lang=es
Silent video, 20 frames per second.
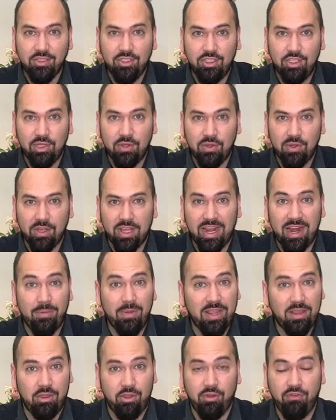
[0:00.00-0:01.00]
Yo
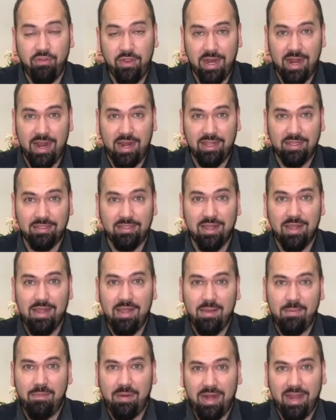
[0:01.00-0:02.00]
grabé dos finales
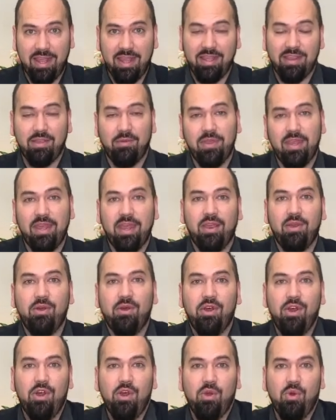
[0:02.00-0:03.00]
para este
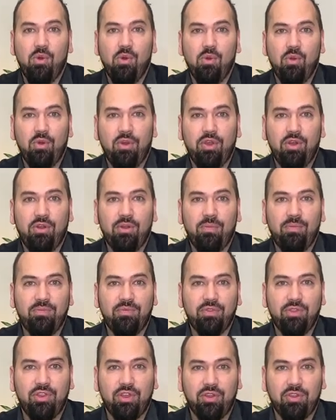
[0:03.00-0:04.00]
video. Uno
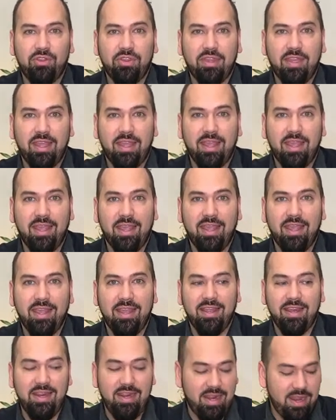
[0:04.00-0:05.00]

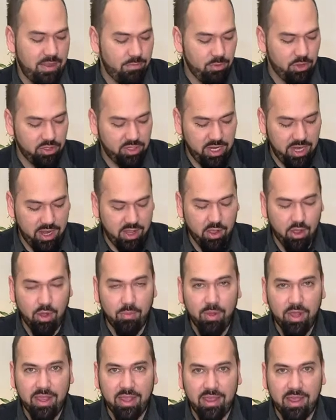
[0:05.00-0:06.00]
donde les mostré
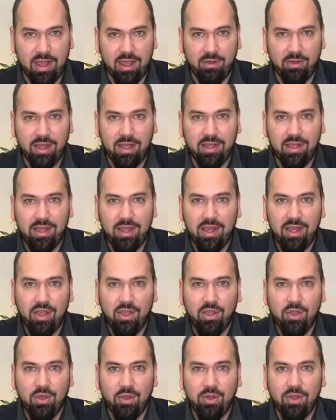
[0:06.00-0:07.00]
cómo quedaba
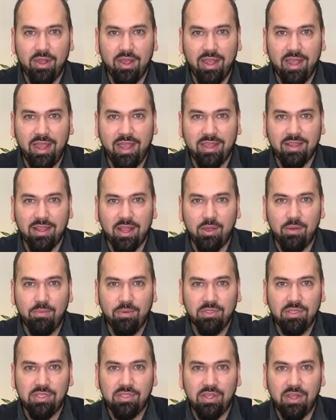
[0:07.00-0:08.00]
con esta
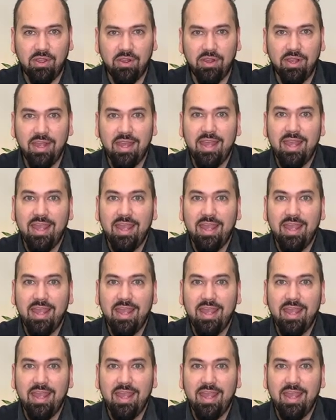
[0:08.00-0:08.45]
composición